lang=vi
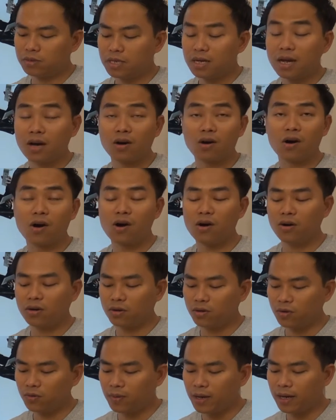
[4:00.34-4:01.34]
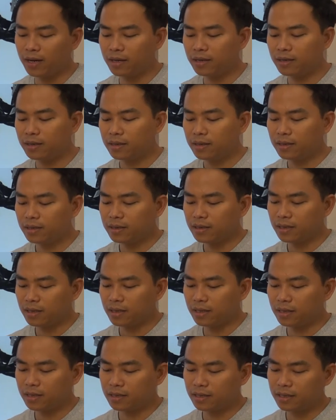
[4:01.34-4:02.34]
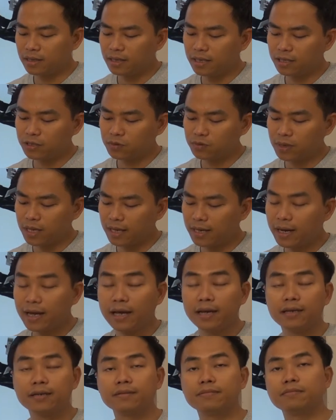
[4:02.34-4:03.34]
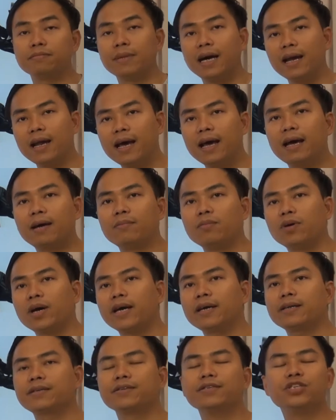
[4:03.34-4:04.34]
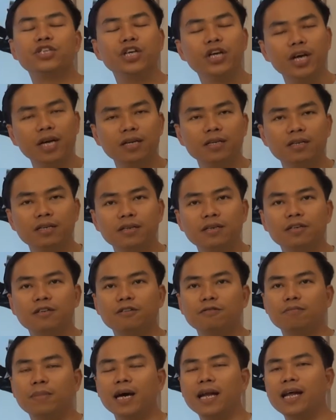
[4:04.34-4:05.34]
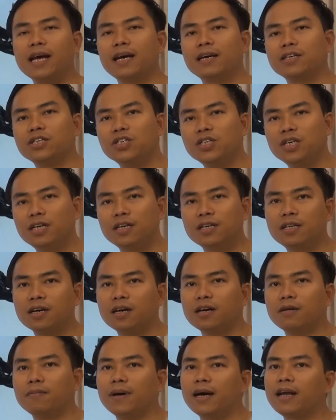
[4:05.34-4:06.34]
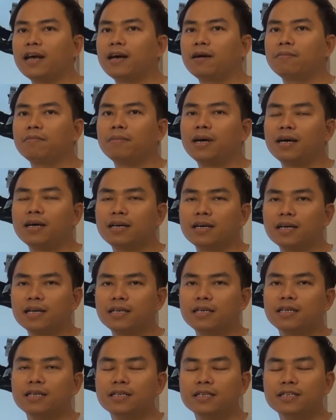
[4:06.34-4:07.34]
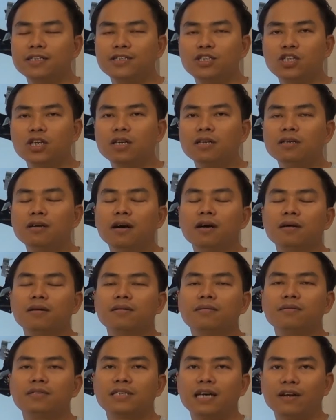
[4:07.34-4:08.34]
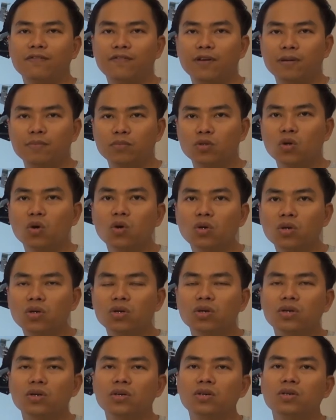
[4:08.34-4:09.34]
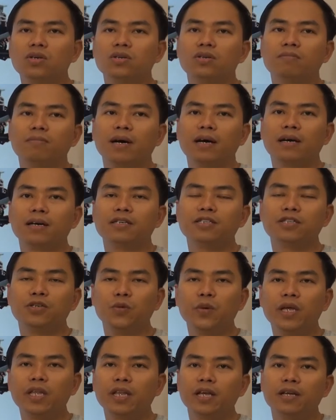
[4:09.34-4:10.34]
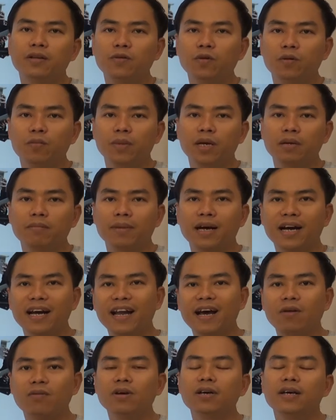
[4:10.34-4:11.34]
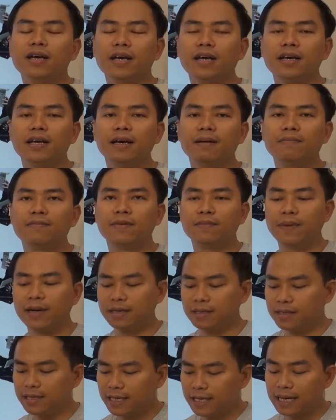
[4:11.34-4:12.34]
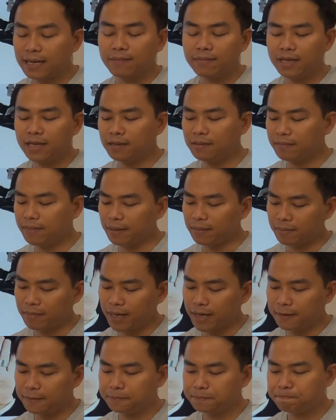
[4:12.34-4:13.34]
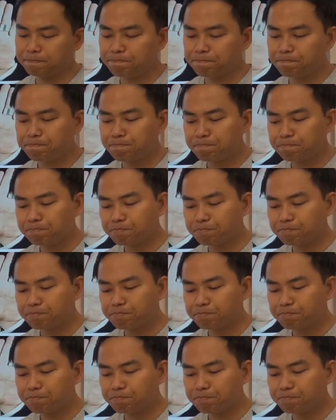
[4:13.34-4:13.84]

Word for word: chúng ta cũng rất là khó đúng không ạ à, thế thì chúng ta nên bán hàng một cách tự nhiên bán hàng như hơi thở bán hàng bằng cái chất lượng sản phẩm tốt bằng cái sự uy tín của mình bằng cái đạo đức nghề nghiệp và bằng những cái cam kết mạnh mẽ